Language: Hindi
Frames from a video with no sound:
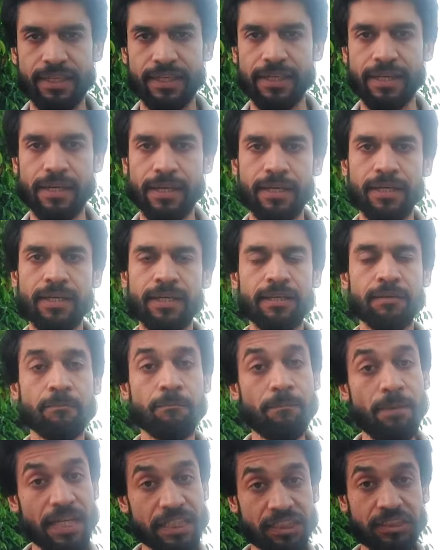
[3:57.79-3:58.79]
देंगे
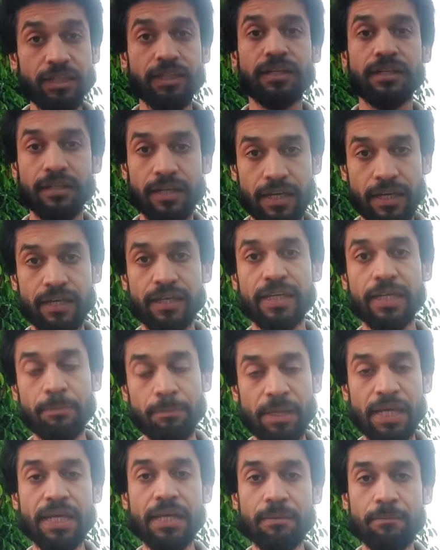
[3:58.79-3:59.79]
बेशक
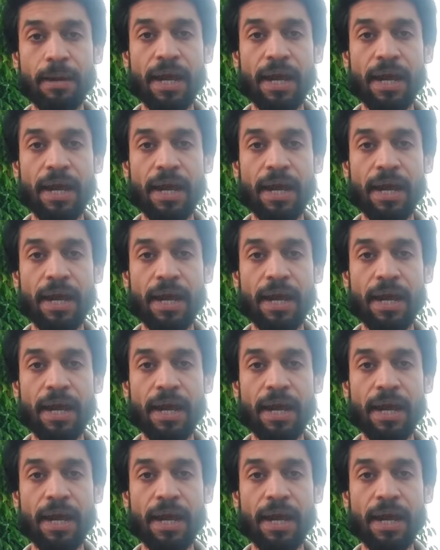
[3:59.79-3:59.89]
कीपिंग